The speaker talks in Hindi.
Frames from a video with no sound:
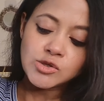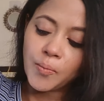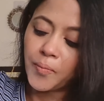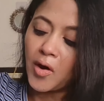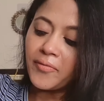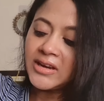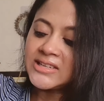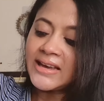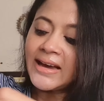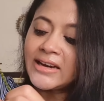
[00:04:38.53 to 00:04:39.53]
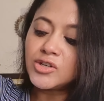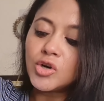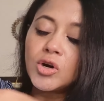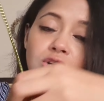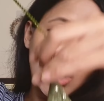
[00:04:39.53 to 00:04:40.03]
सो परफेक्ट है एंड
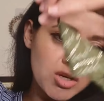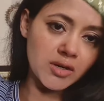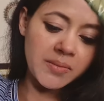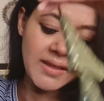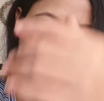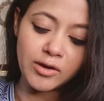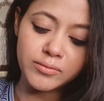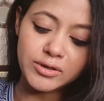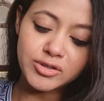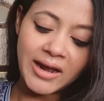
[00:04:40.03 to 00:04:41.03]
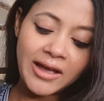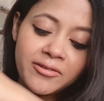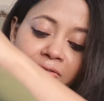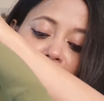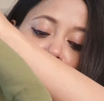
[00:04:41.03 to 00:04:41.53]
लॉटकन uh, भी दिखने को मिल रहा
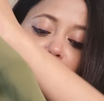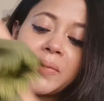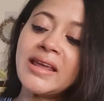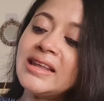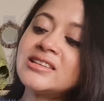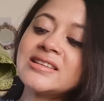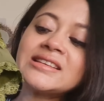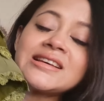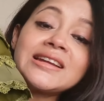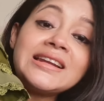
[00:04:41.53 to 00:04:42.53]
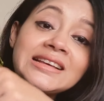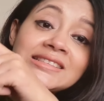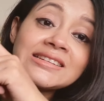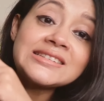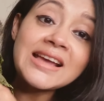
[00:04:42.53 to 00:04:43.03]
है फ्रंट में नीचे ये सारे
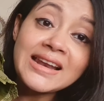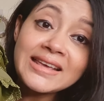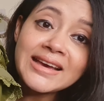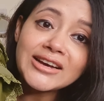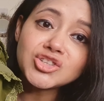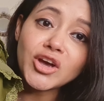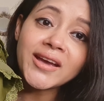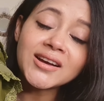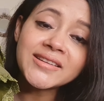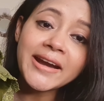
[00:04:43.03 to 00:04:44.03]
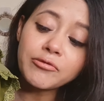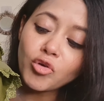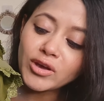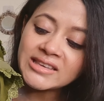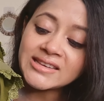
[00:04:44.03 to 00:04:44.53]
लेस का डिटेलिंग आ जाएगा थ्रेड
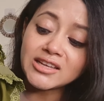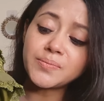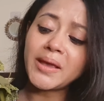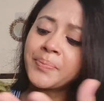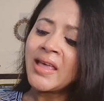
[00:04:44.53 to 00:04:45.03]
वो के साथ में